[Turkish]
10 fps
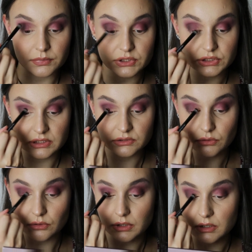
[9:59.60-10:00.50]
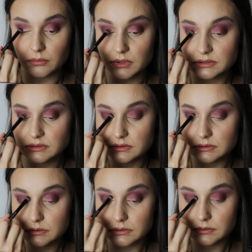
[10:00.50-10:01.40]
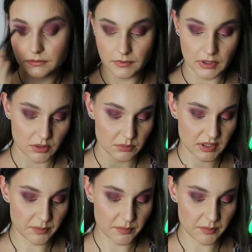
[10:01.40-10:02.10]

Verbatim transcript: Bir şey söylenemez. Bir